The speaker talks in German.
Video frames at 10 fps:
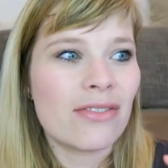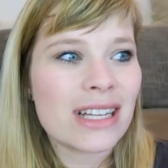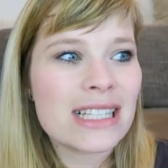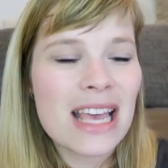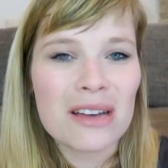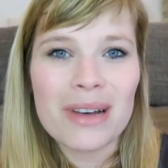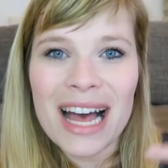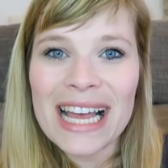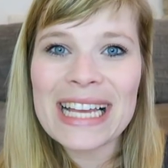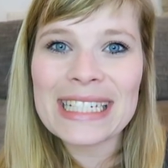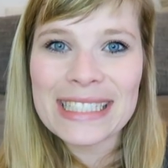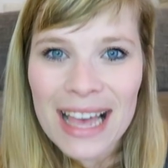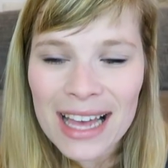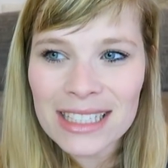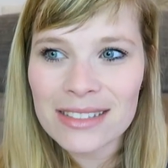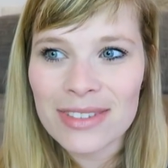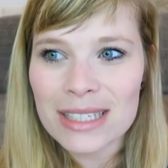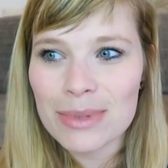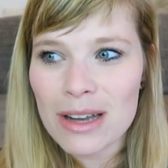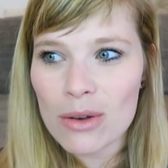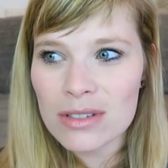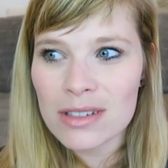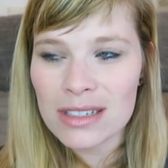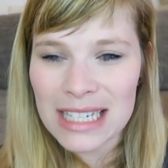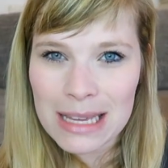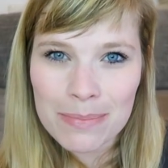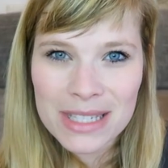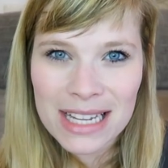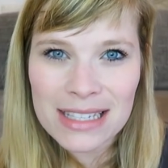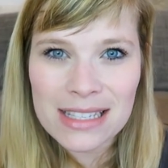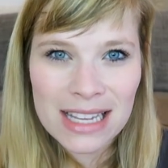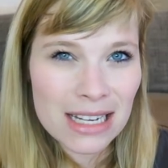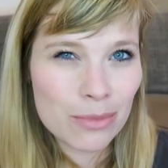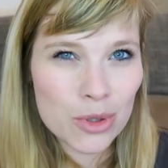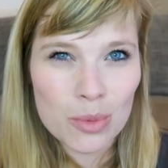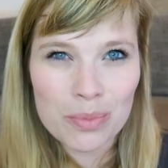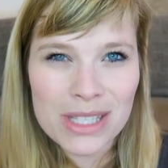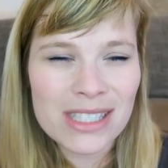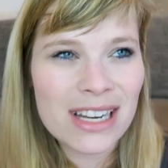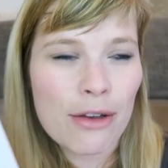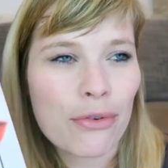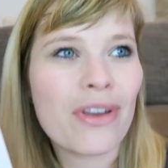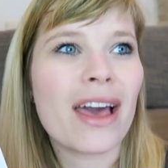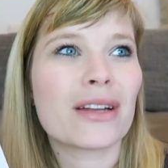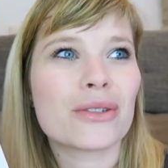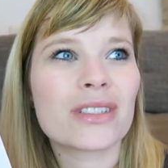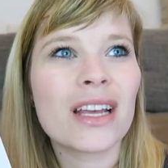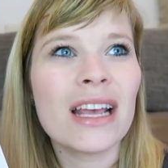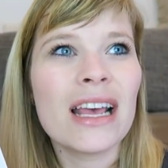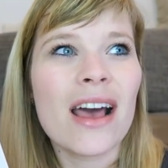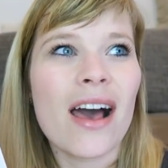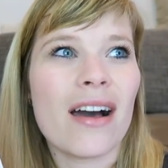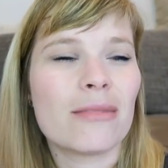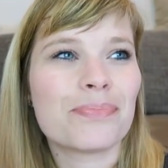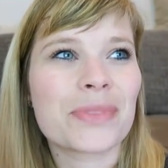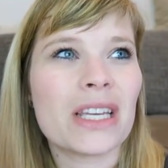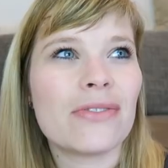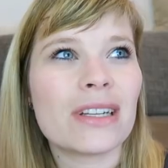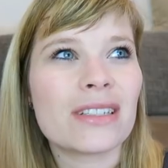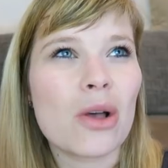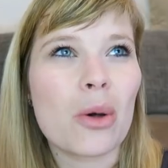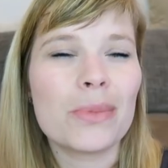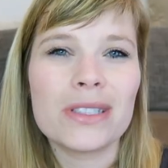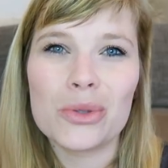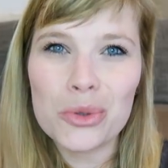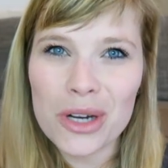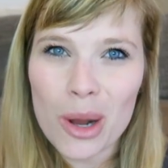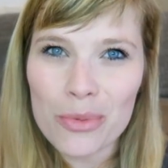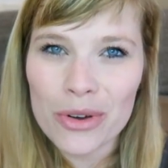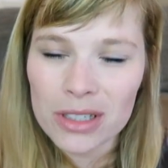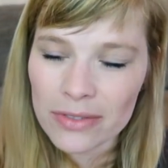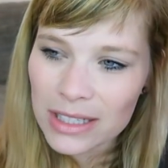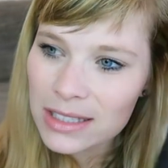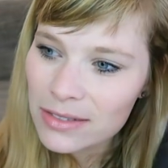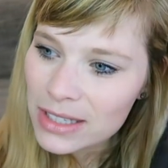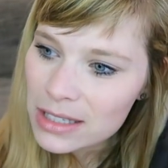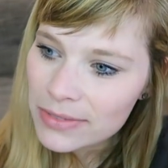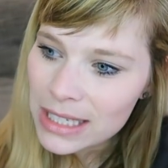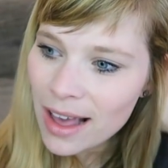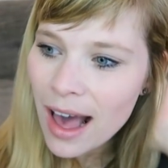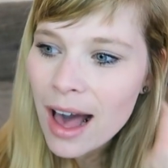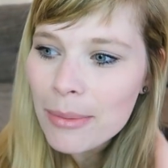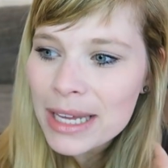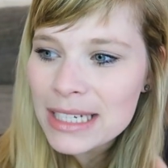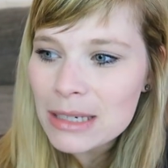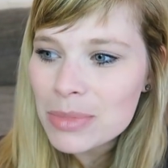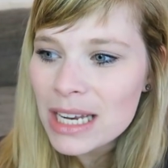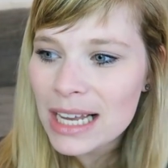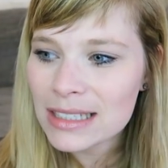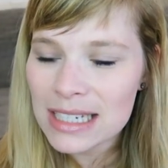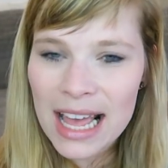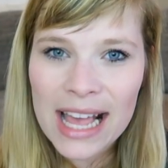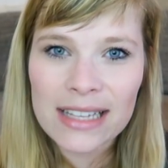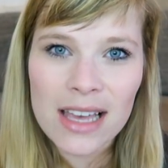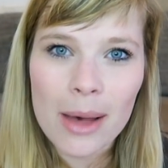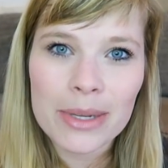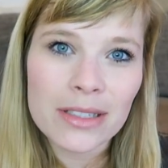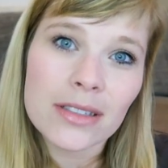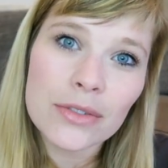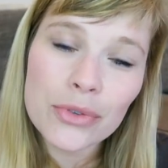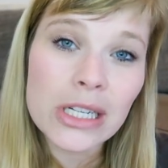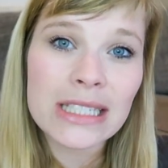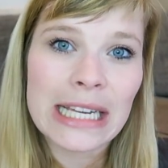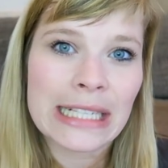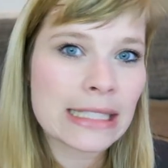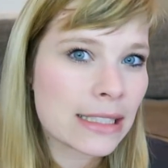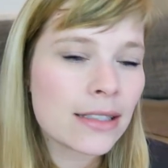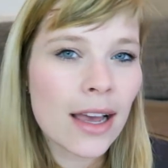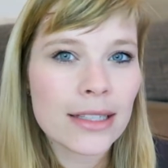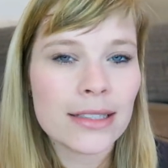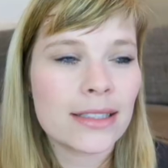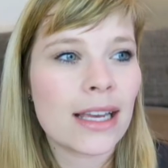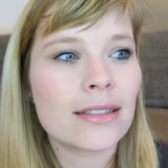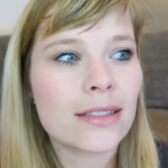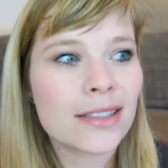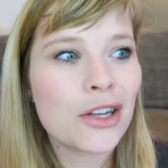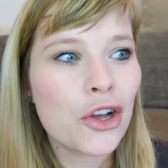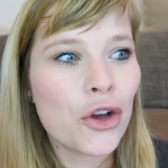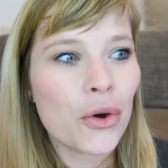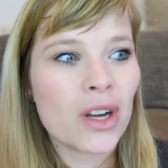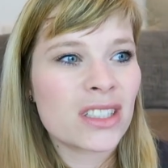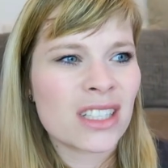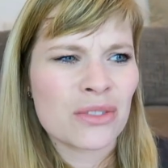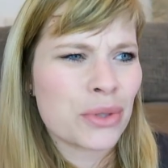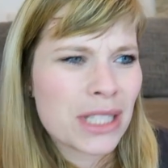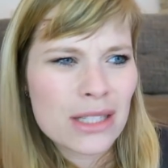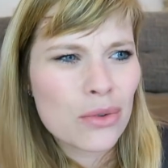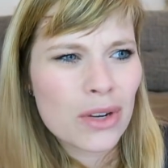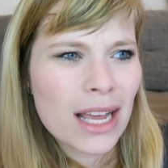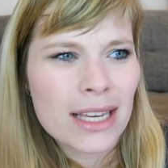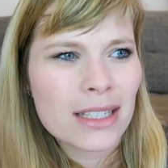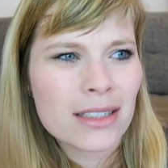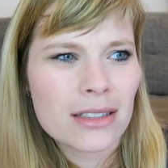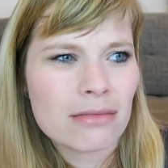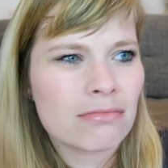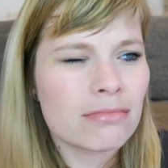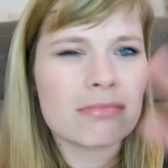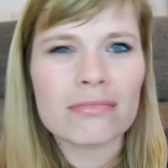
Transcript: Was sie aber eigentlich hat, was man aus Nebensätzen dann immer so ein bisschen erfährt. Und ähm, ich fand das auch ein bisschen unglaubwürdig, was, was ihre Arbeit anbelangt. Denn eigentlich arbeitet sie Vollzeit als Innenarchitektin. Und dann von jetzt auf gleich